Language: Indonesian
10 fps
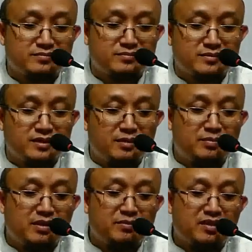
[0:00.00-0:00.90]
Ibda'
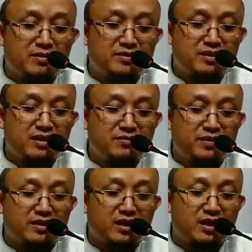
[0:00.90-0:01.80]
binafsika
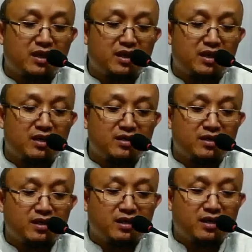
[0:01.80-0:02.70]
fanhaha
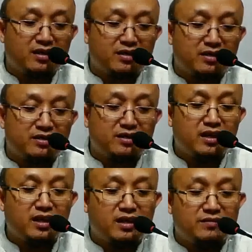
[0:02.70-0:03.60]
an
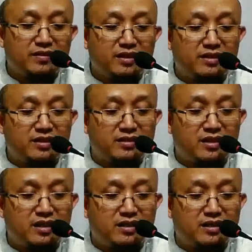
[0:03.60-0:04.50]
ghayiha fa'idan
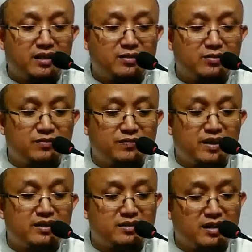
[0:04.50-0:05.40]
tahat anhu
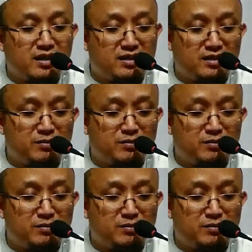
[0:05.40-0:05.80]
fa'anta hakimu.